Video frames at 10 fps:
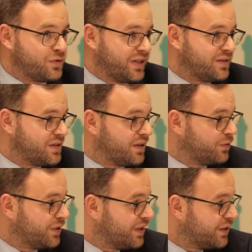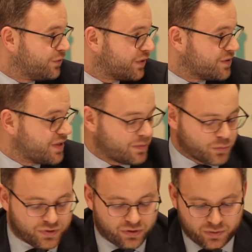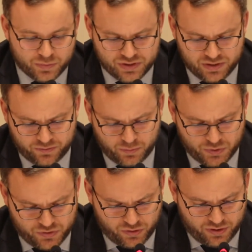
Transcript: da sind, die haben da, wenn man die, diese